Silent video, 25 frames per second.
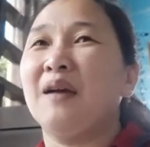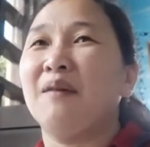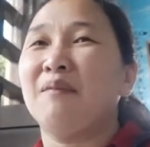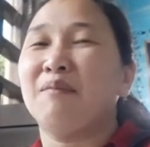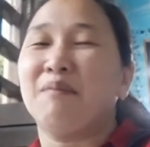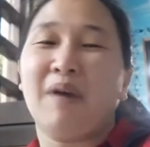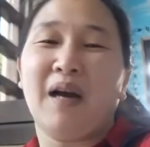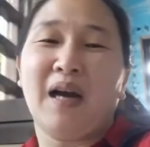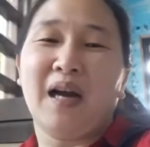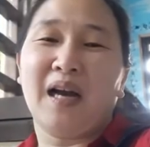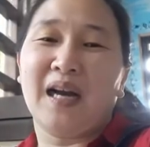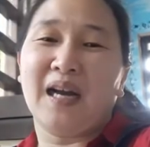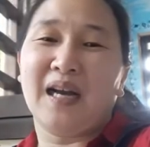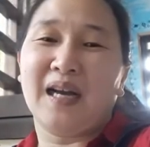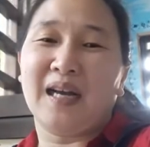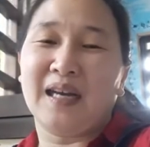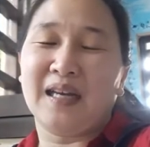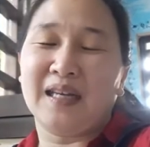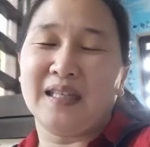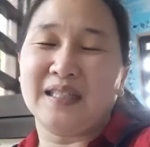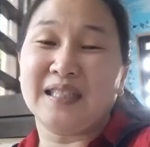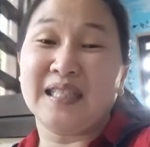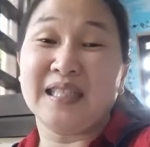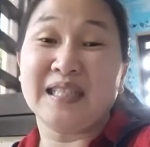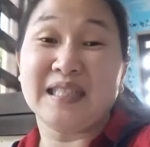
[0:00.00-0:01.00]

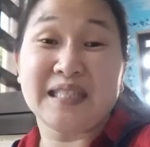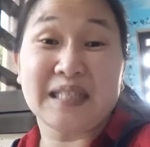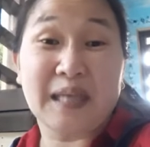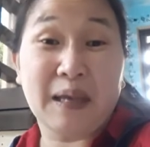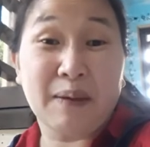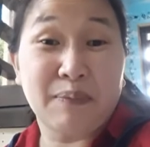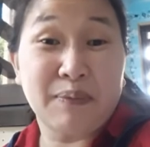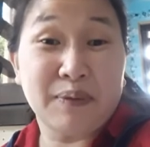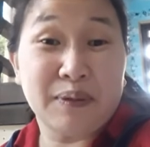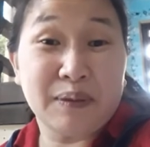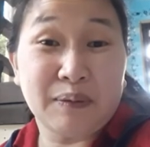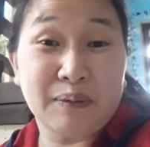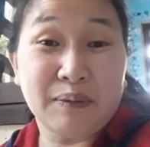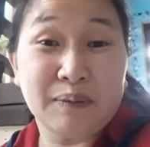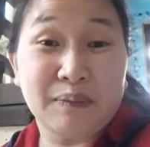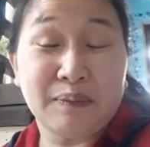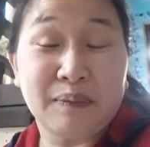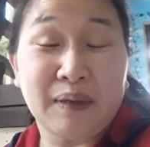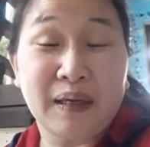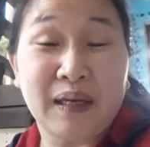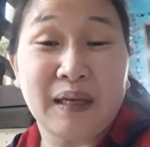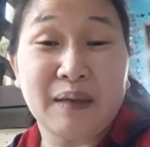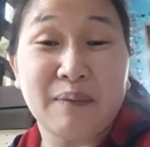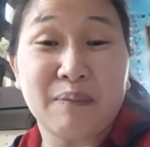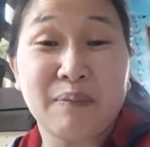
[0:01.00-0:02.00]
mga sinasabi ng
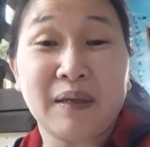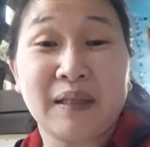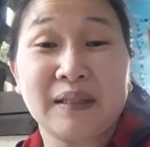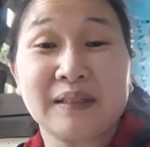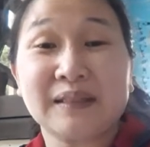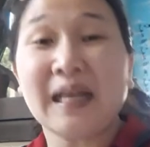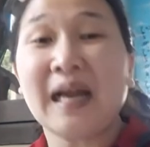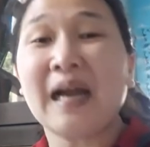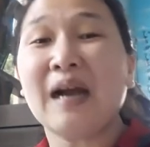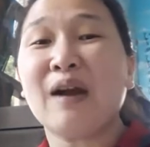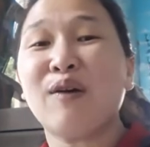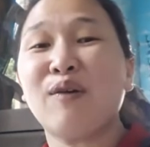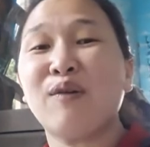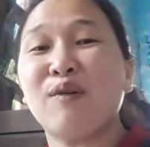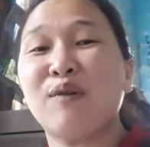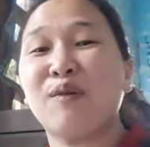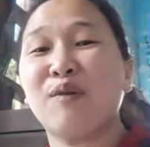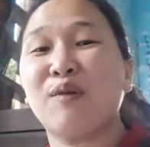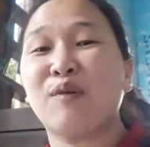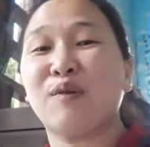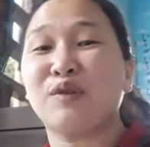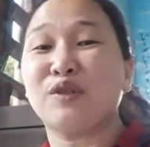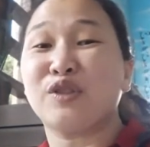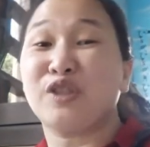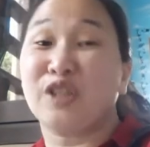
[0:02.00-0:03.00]
mga ibang tao o